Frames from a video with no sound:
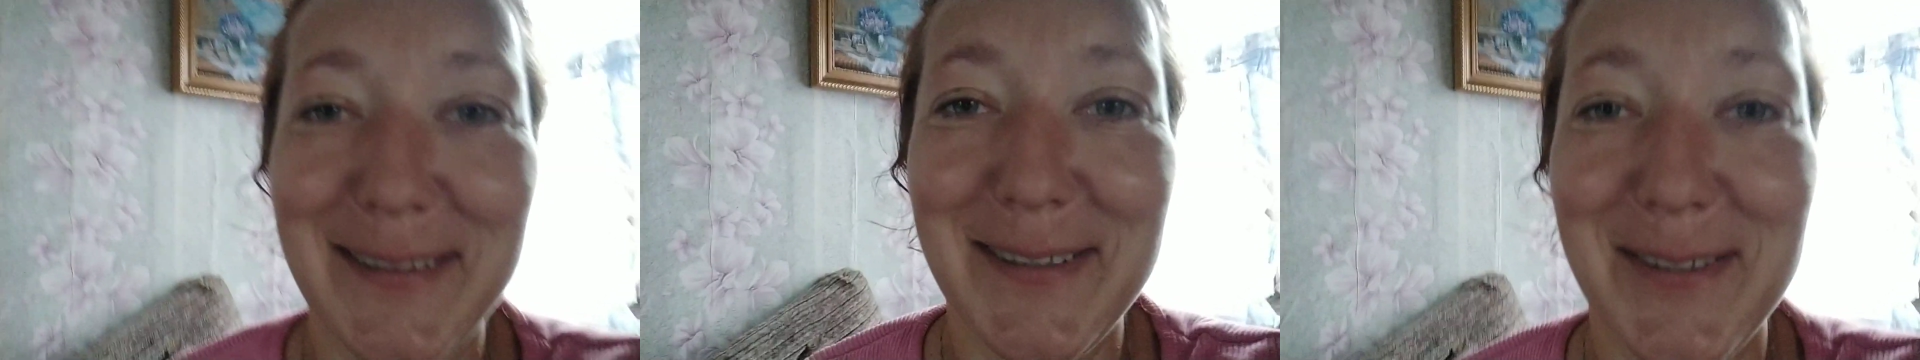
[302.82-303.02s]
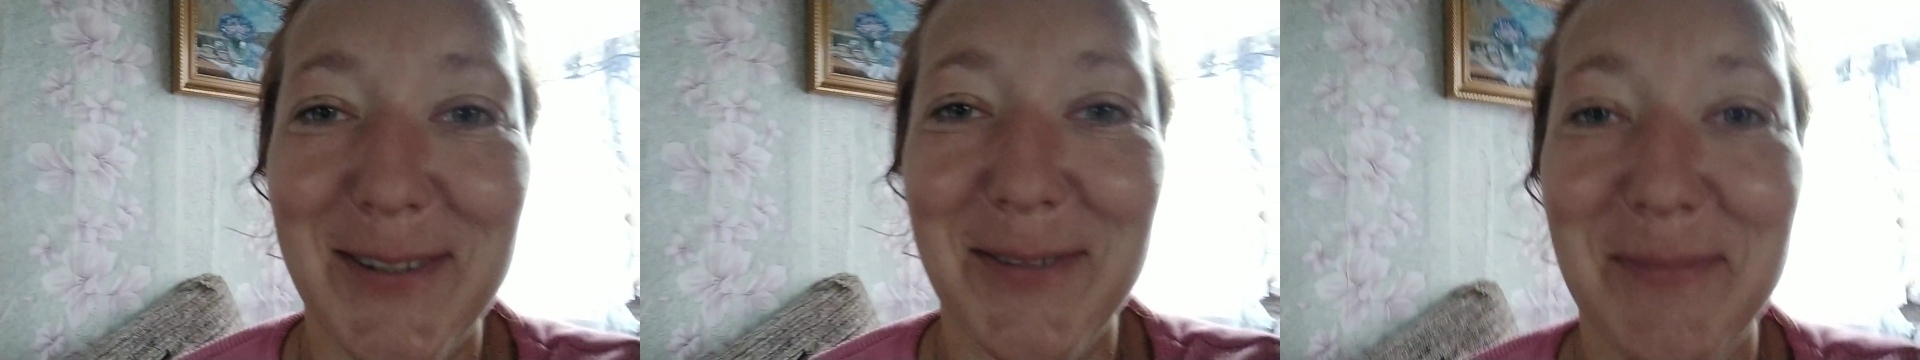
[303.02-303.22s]

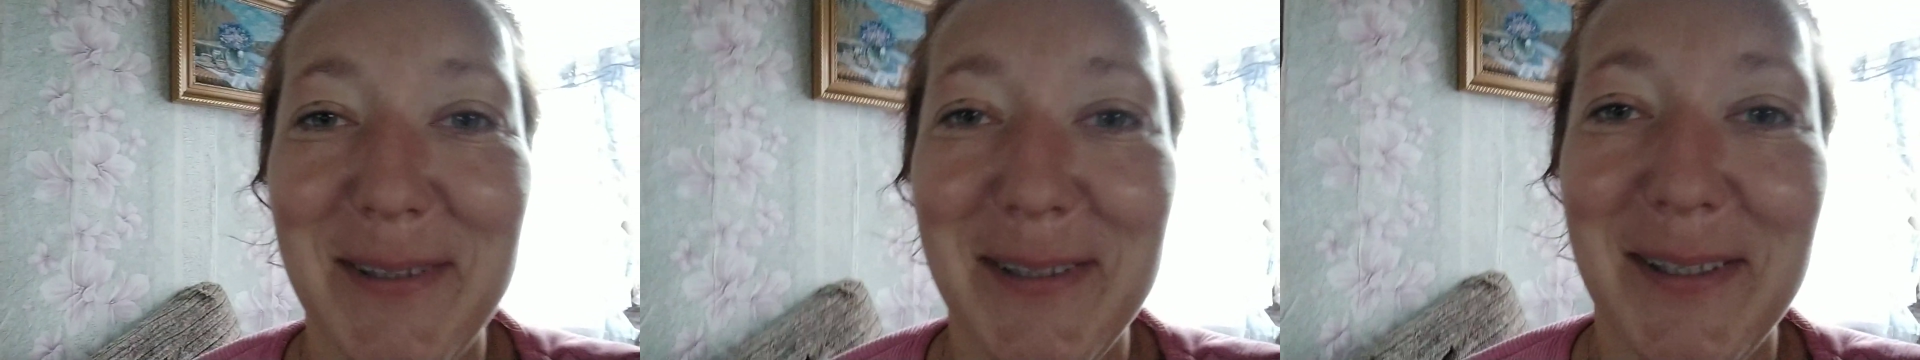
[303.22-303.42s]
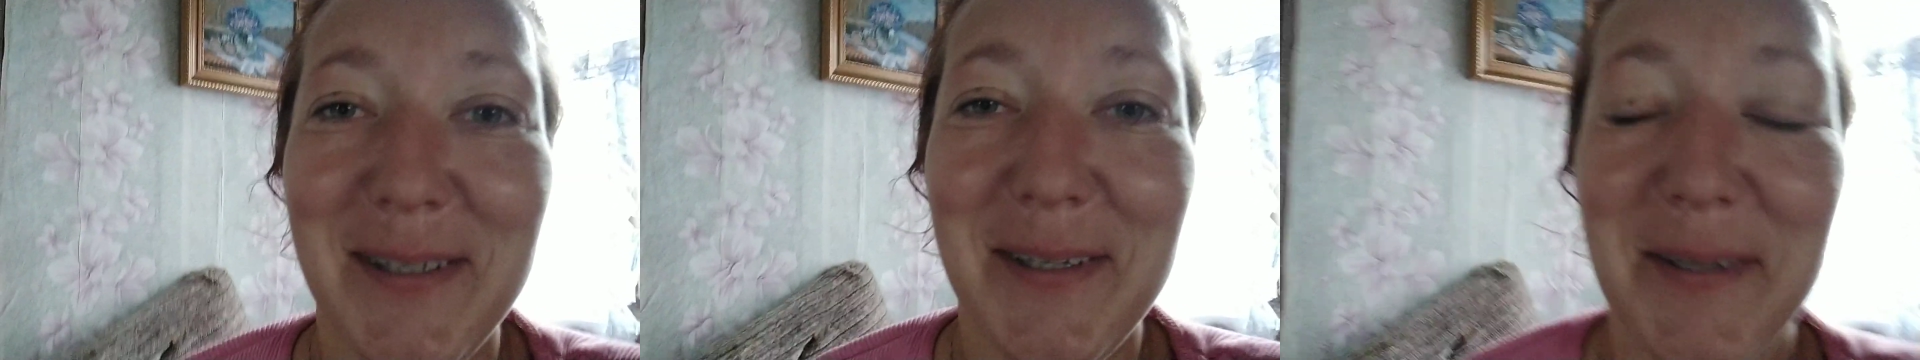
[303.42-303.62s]
должно
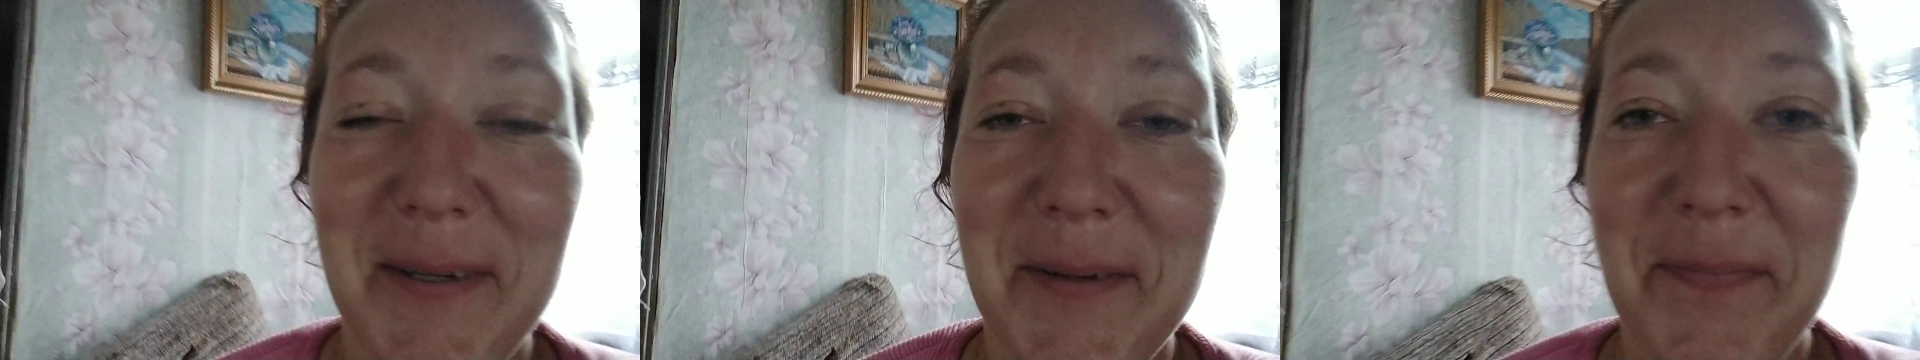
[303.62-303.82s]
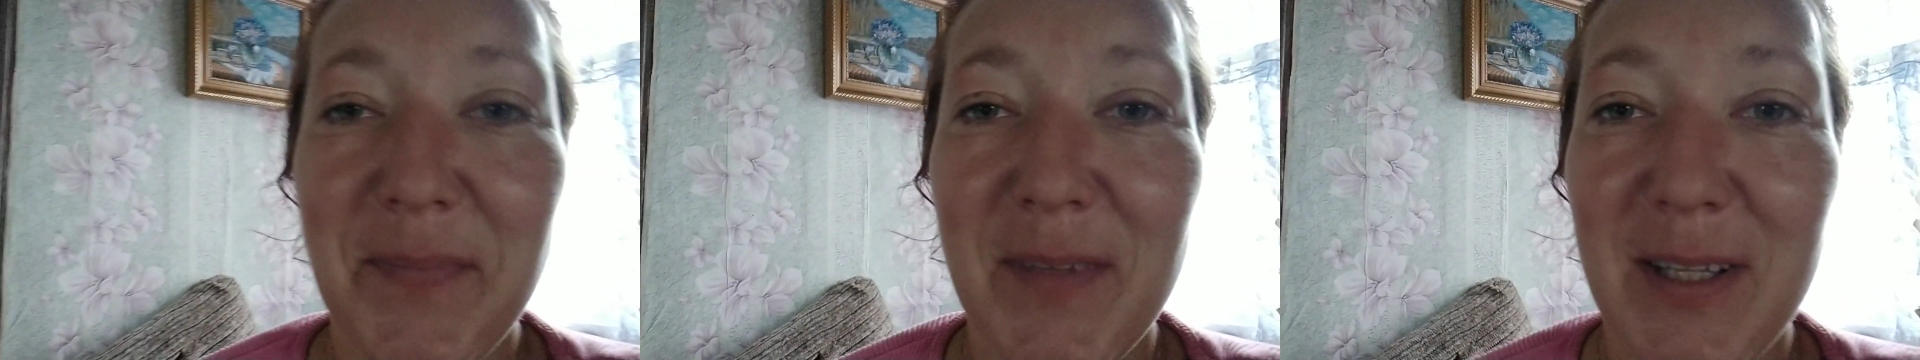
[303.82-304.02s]
быть
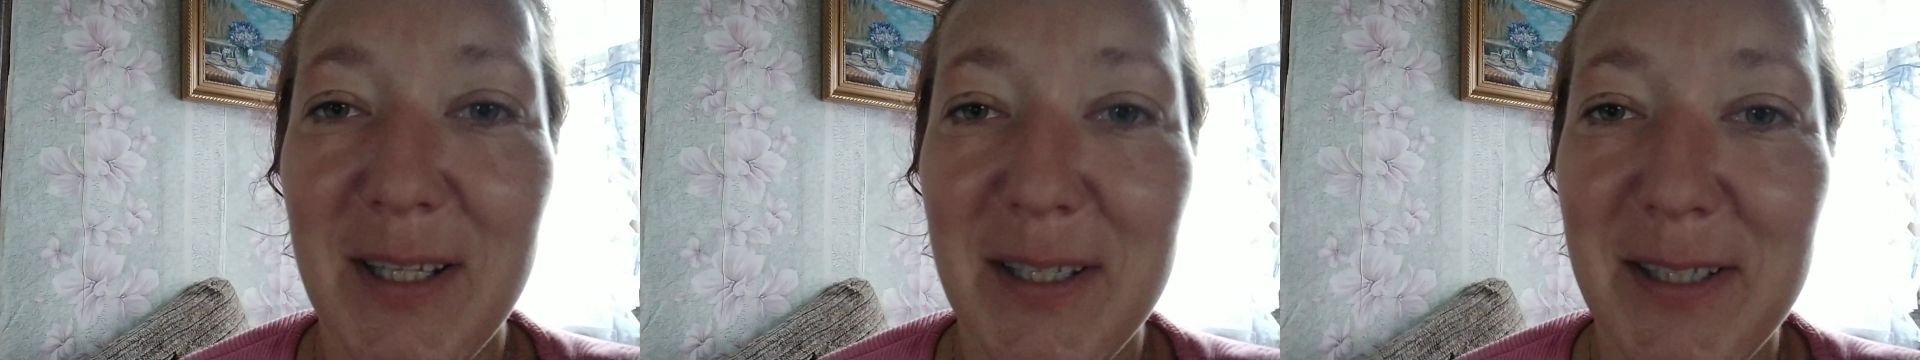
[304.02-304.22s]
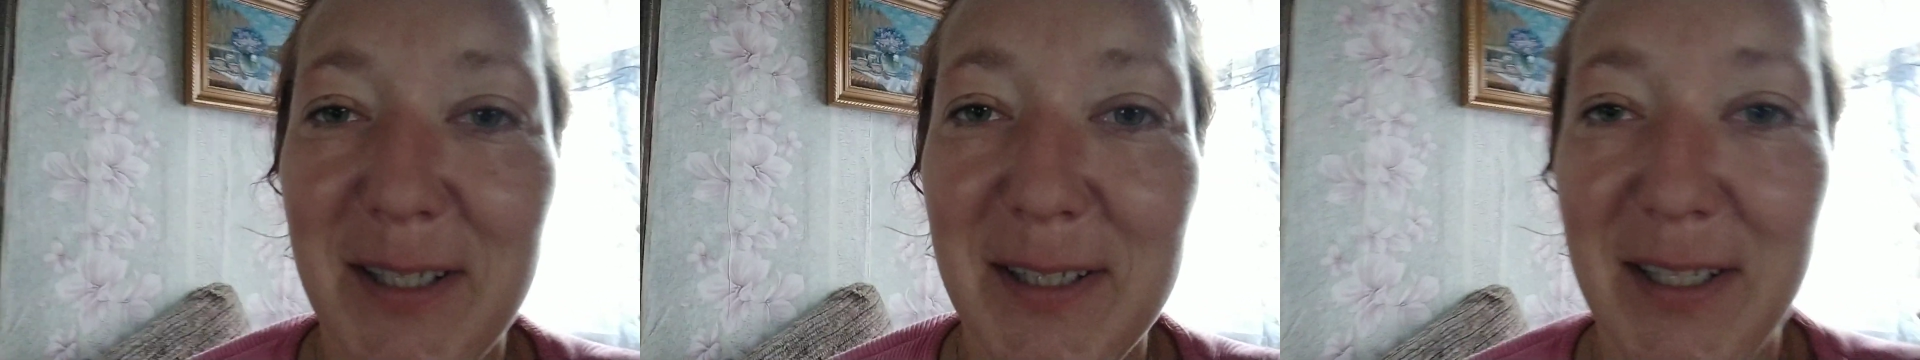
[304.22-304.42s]

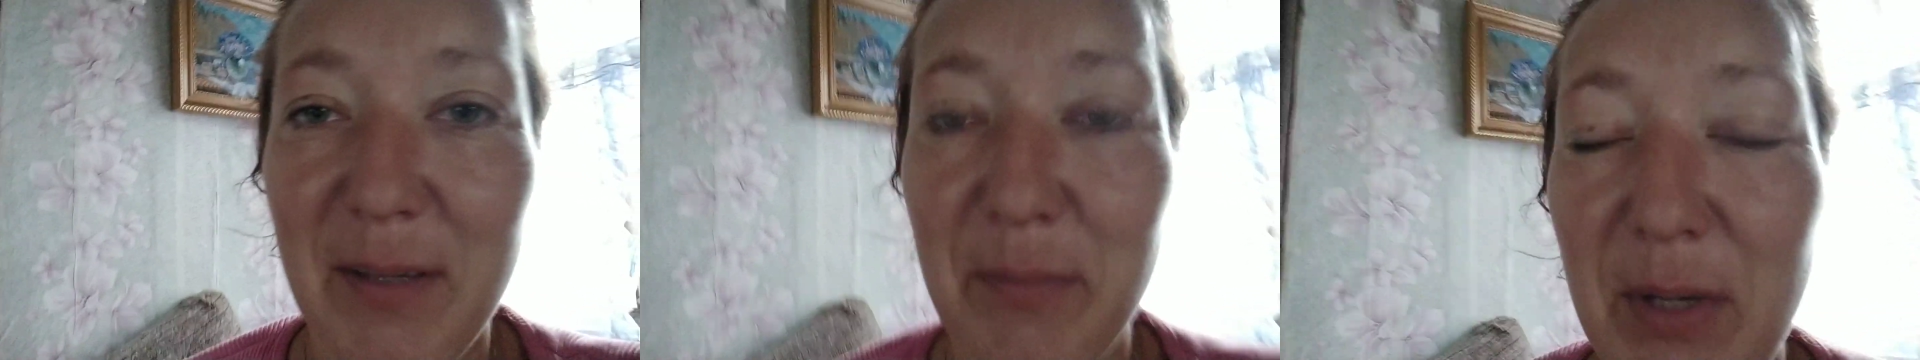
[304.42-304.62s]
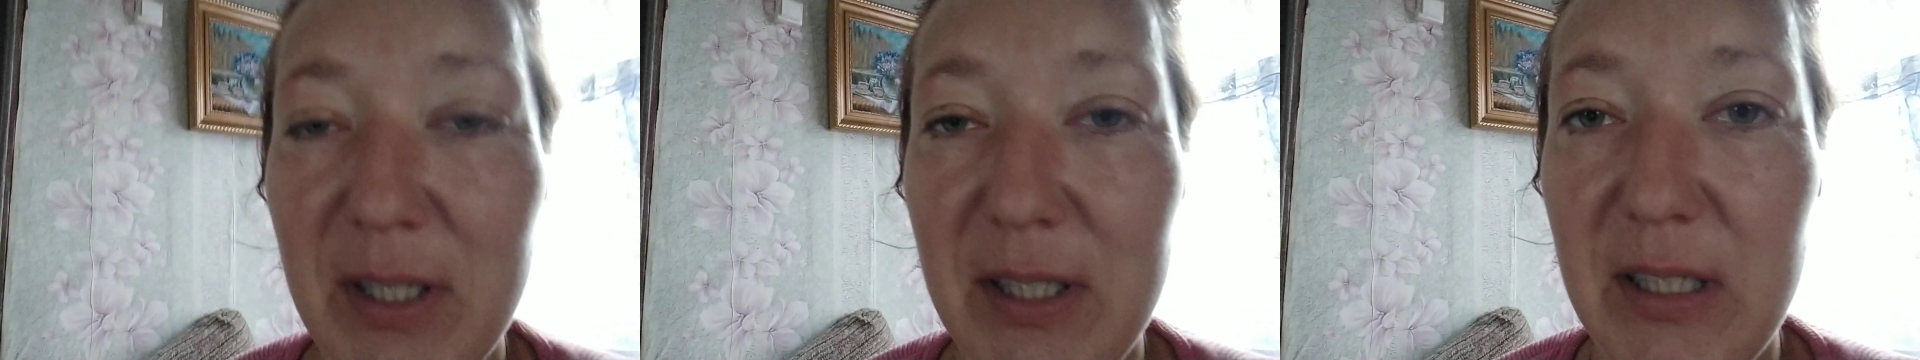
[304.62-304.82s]
для
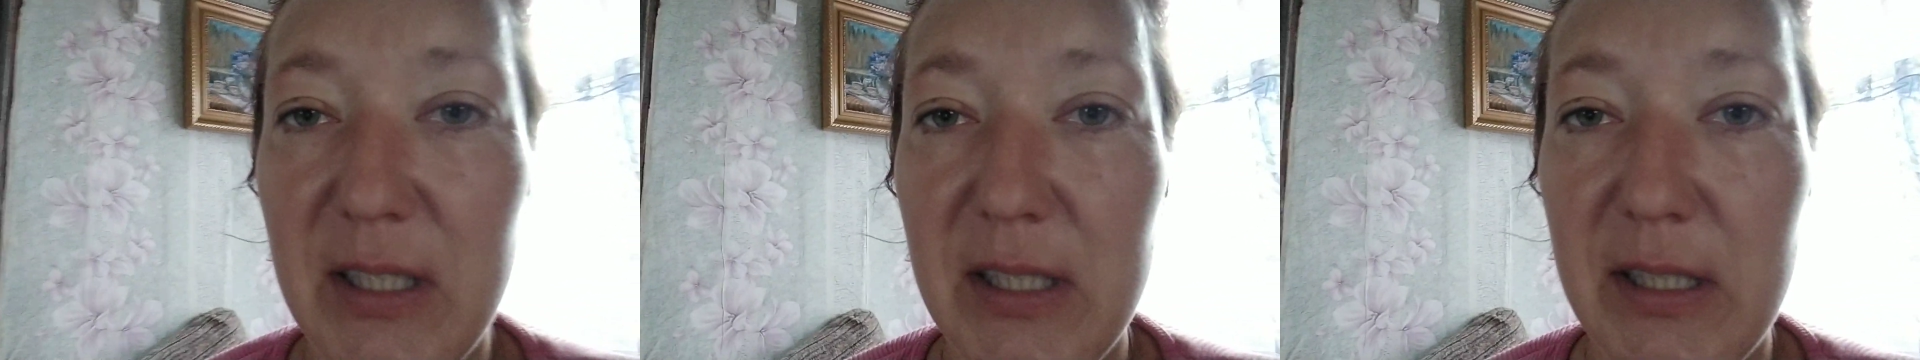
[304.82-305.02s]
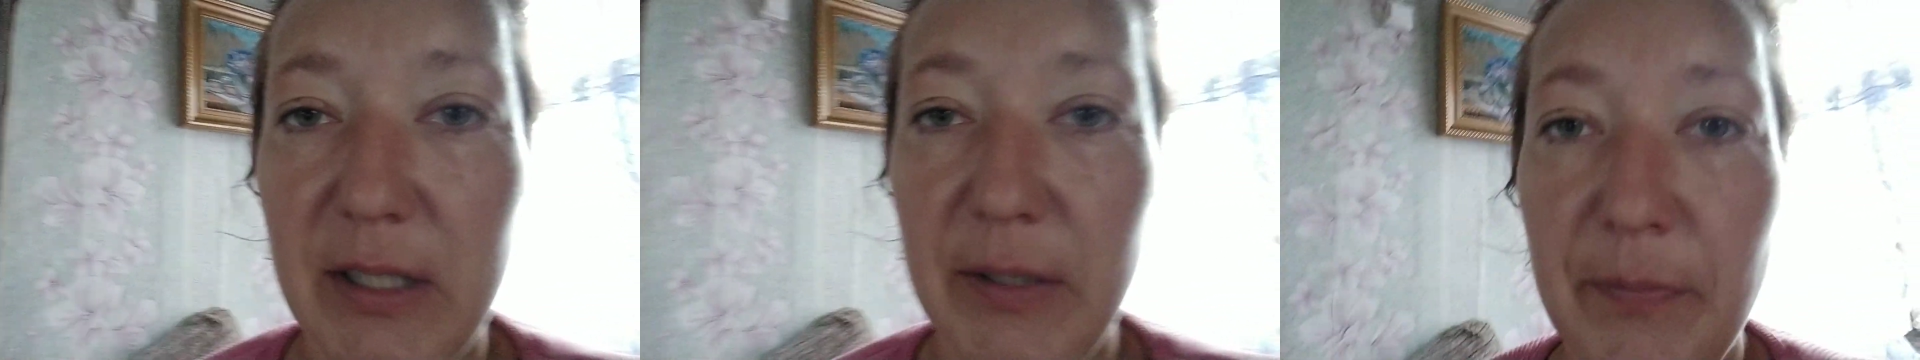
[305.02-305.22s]
сельской
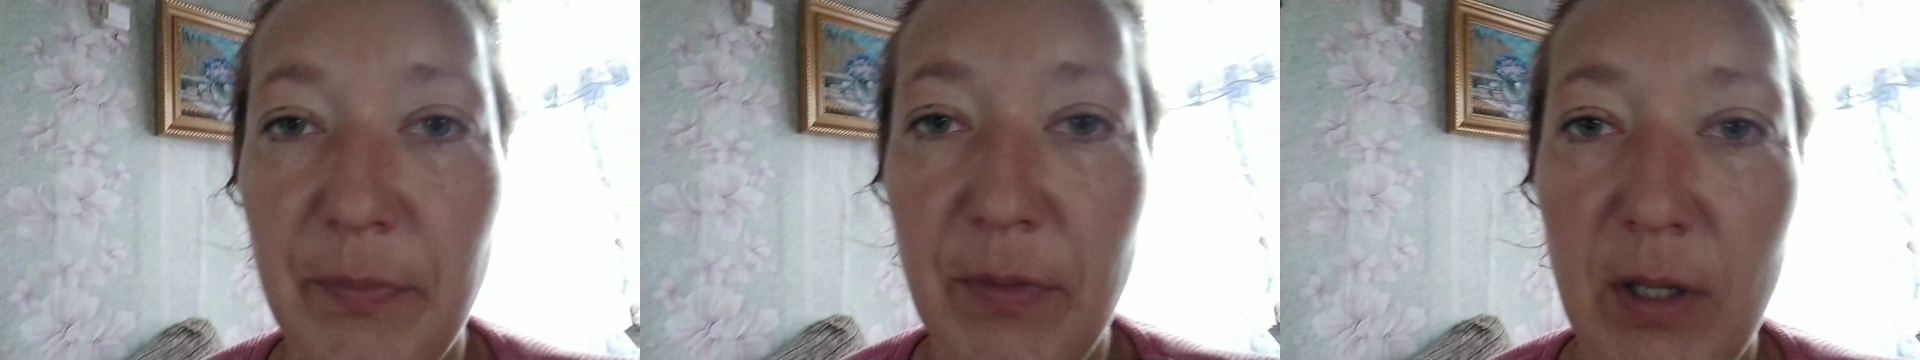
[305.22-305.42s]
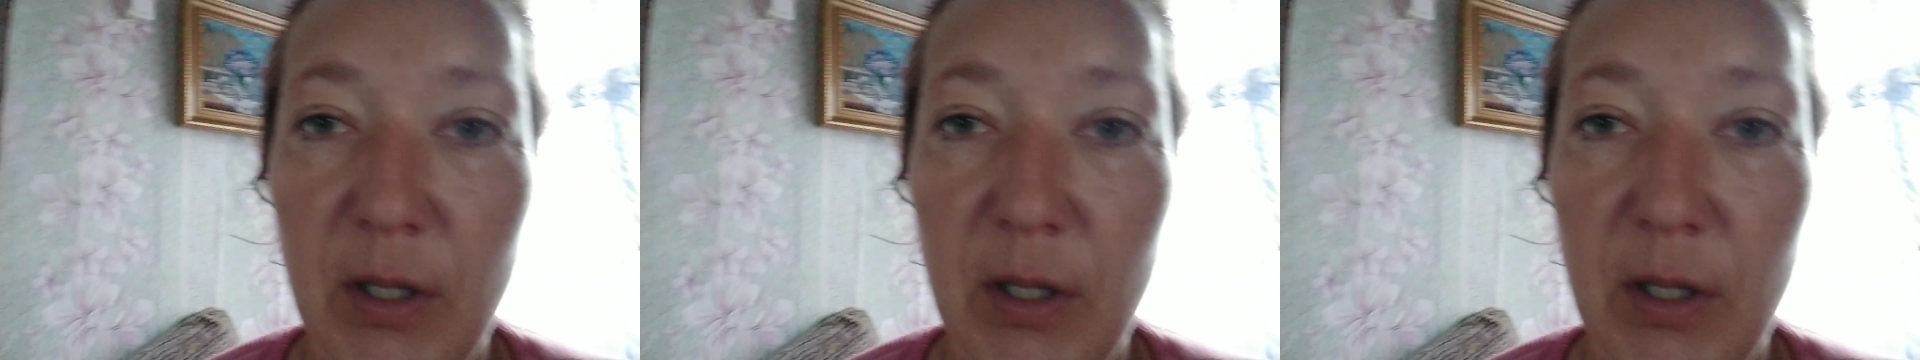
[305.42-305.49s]
местности.